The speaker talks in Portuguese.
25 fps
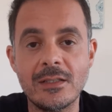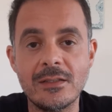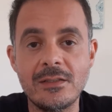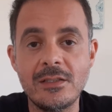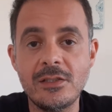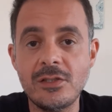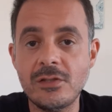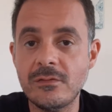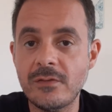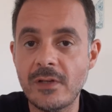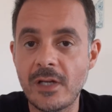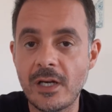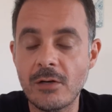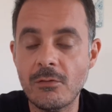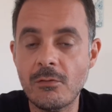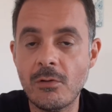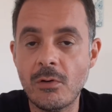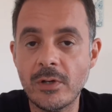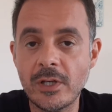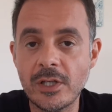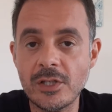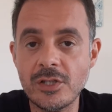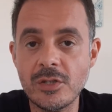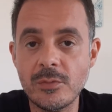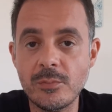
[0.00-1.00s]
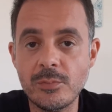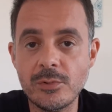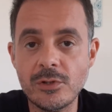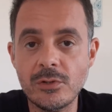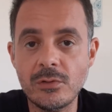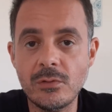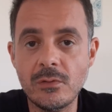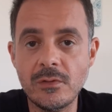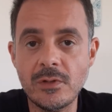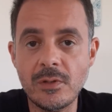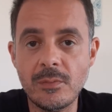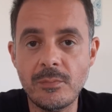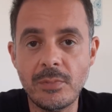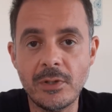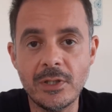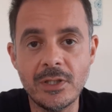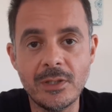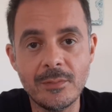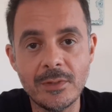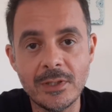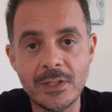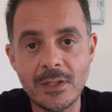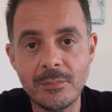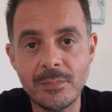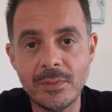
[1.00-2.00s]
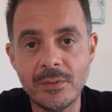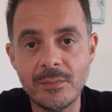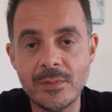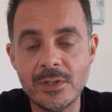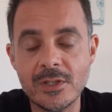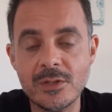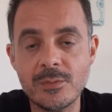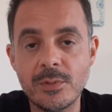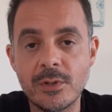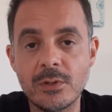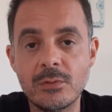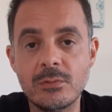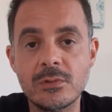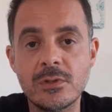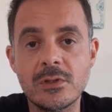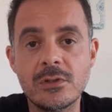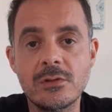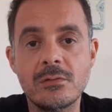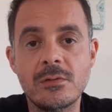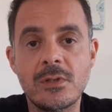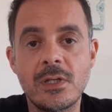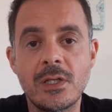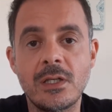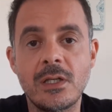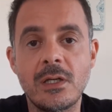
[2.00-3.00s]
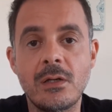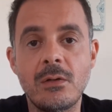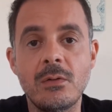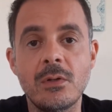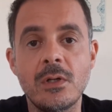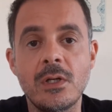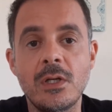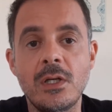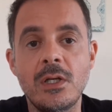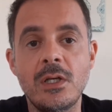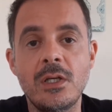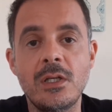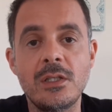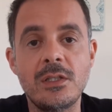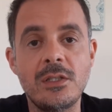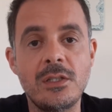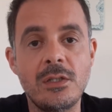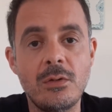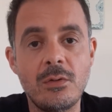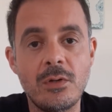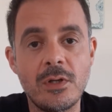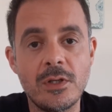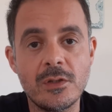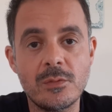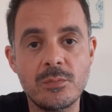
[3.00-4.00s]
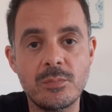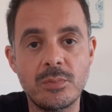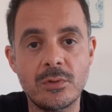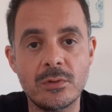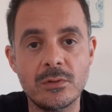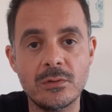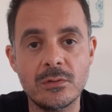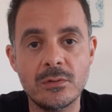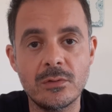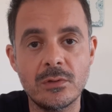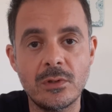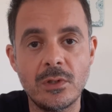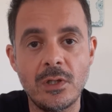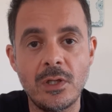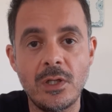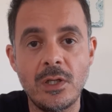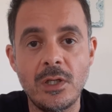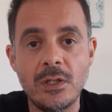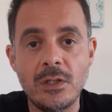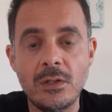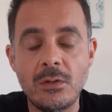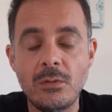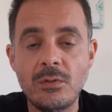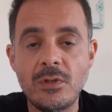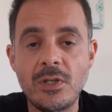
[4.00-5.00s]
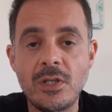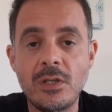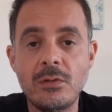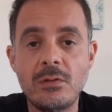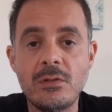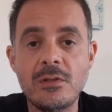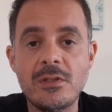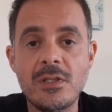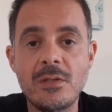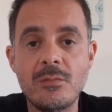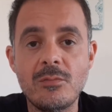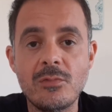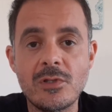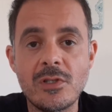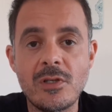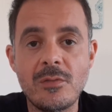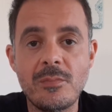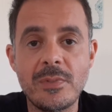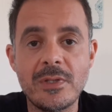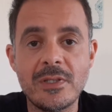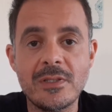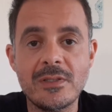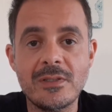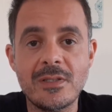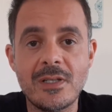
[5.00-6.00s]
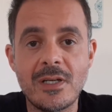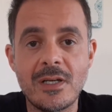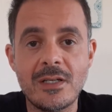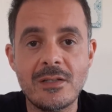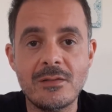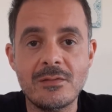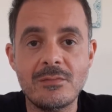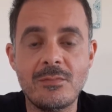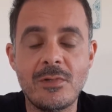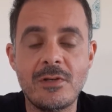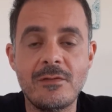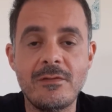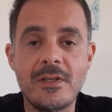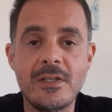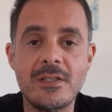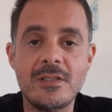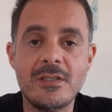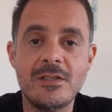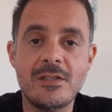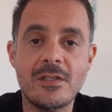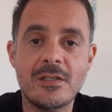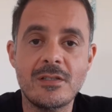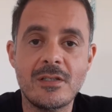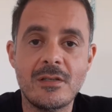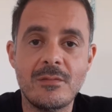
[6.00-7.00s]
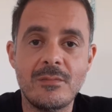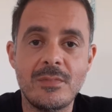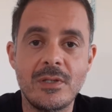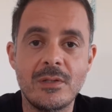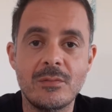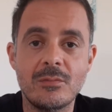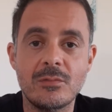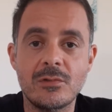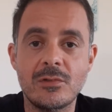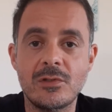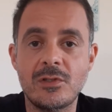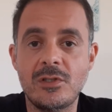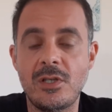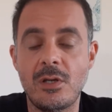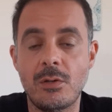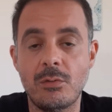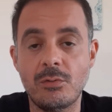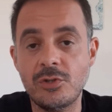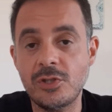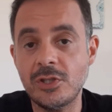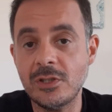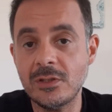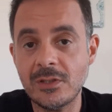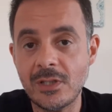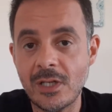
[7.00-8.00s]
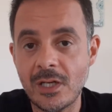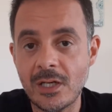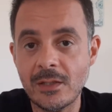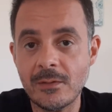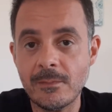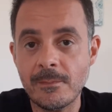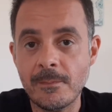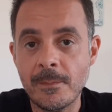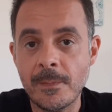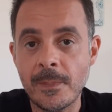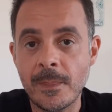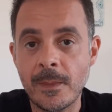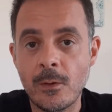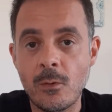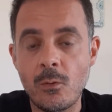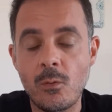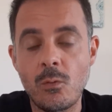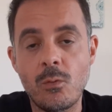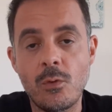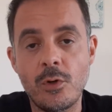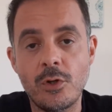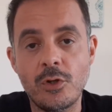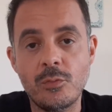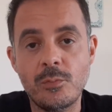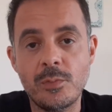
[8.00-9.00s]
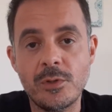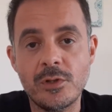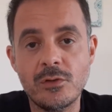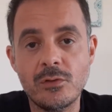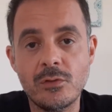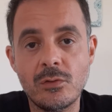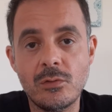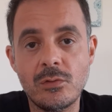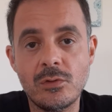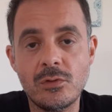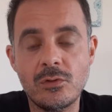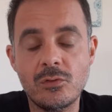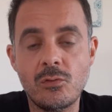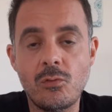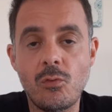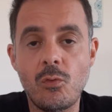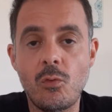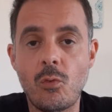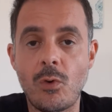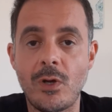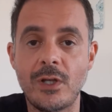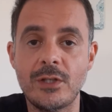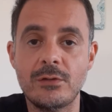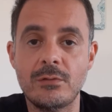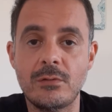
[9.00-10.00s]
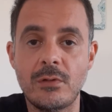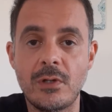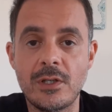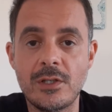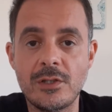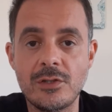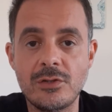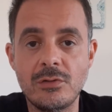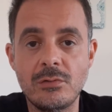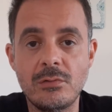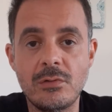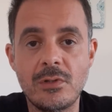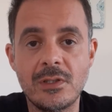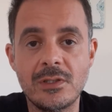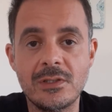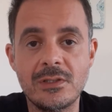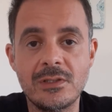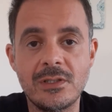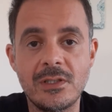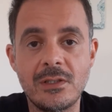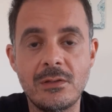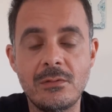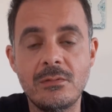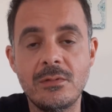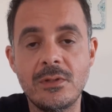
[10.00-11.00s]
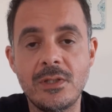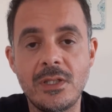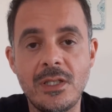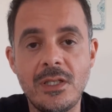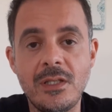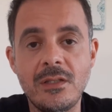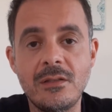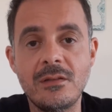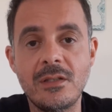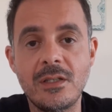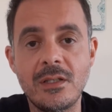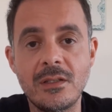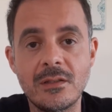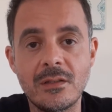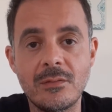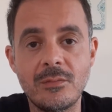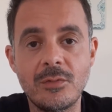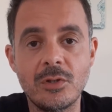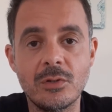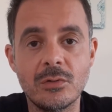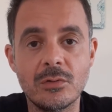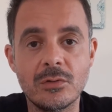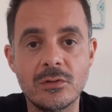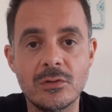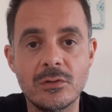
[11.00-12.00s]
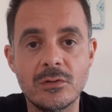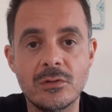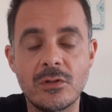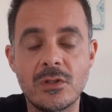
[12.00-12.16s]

Se tiverem qualquer tipo de dúvida, podem mandar para mim as perguntas no canal que eu respondo. Então, o que, que nós temos que pensar, uma vez que já sabemos que é um jantar, com oito pessoas, com quatro horas de duração e 30 minutos.